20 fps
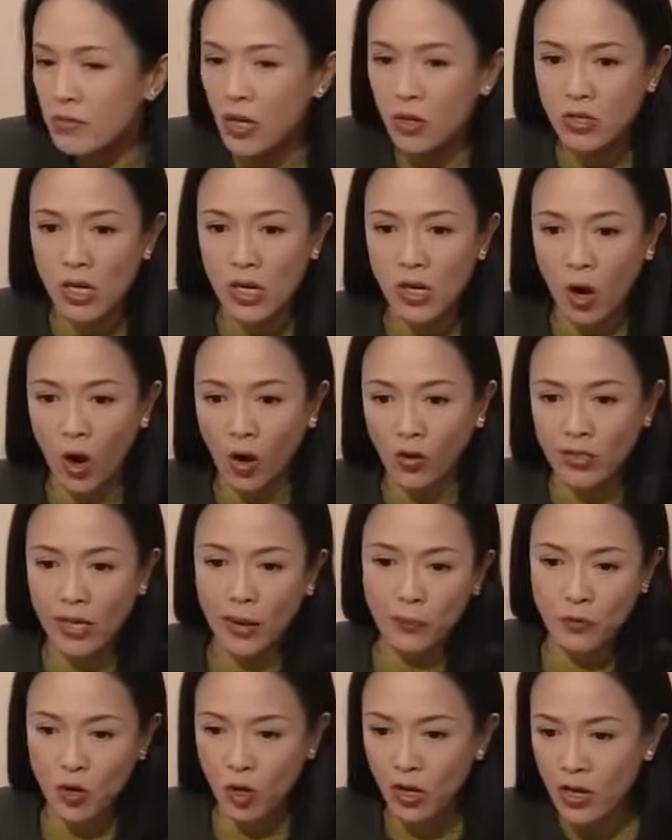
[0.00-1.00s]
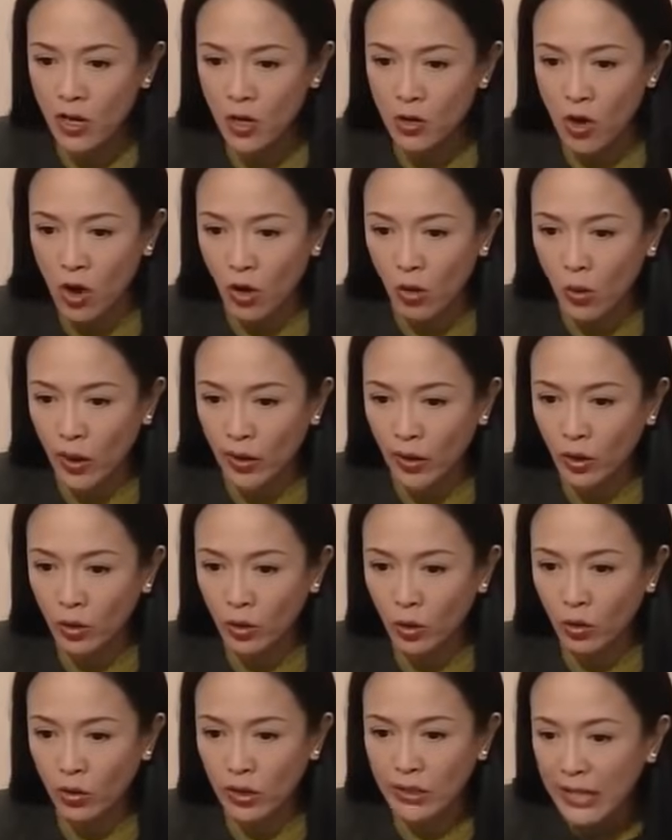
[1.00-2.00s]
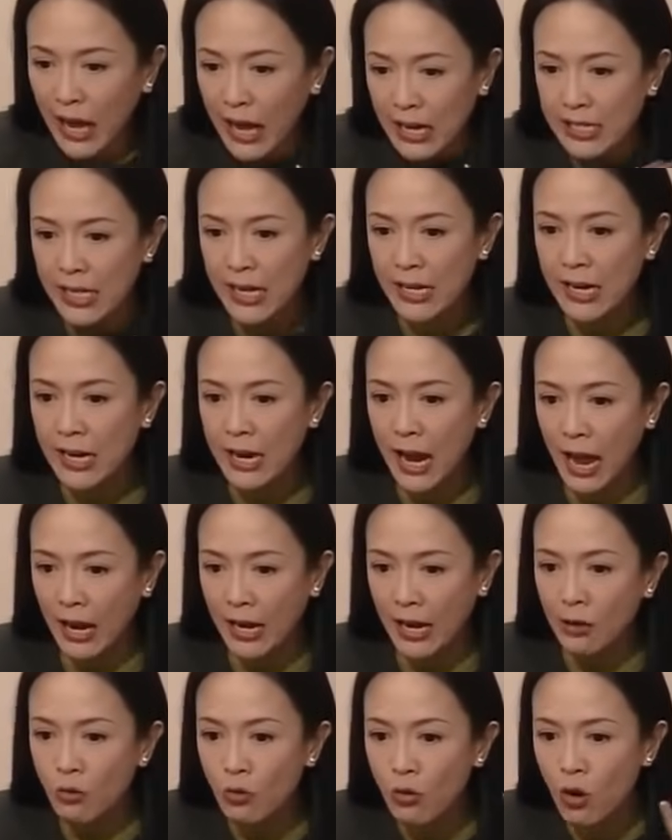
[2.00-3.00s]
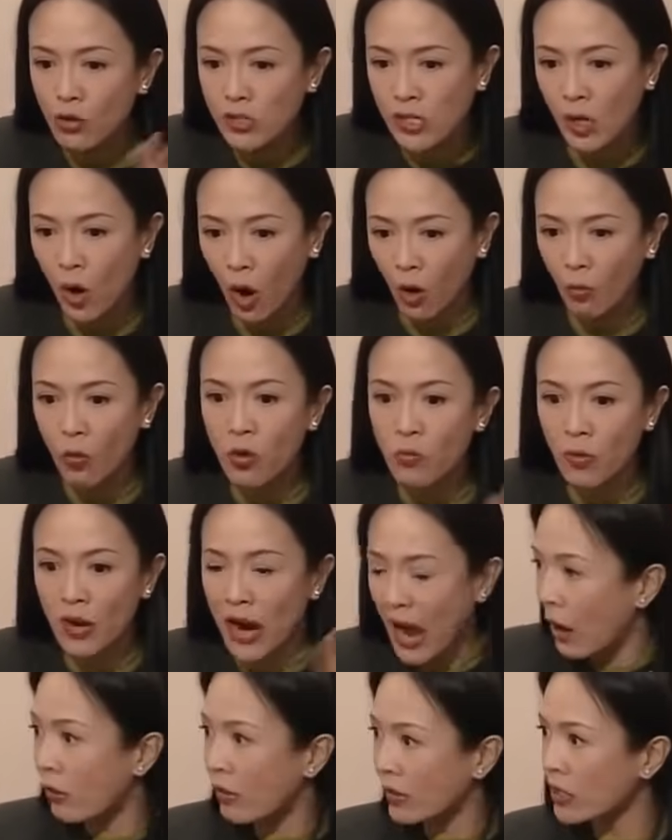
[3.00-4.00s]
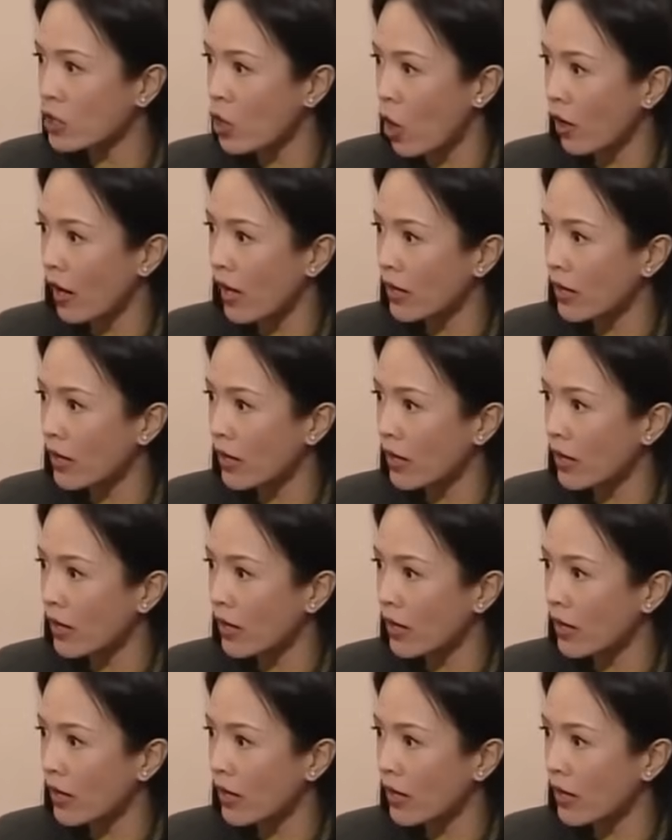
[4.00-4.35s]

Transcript: có một con sói lẫn vào bầy cừu của anh có la lớn 1 tiếng, anh nghĩ con sói đó có cắn bầy cừu